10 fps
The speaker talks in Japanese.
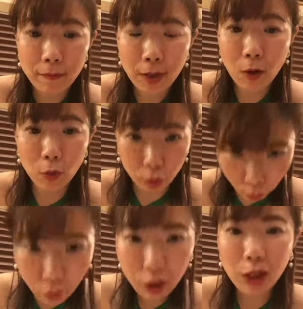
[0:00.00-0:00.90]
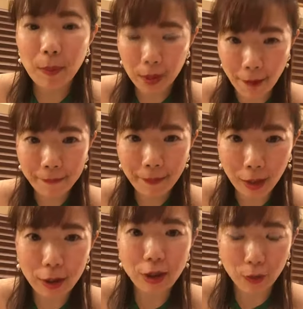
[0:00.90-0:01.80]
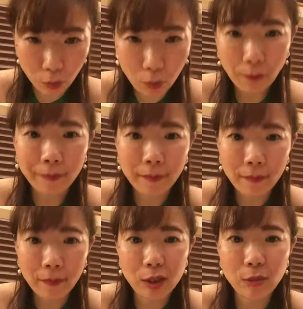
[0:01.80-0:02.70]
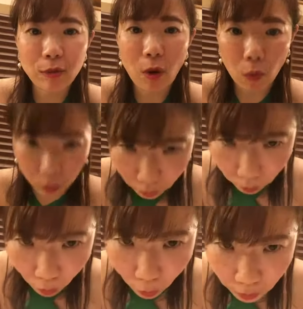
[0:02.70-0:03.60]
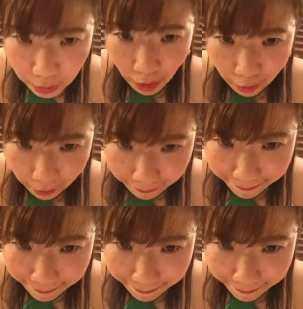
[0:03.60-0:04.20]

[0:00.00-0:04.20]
なんかこの人って決めた旦那さんと自分が本当にしたいっ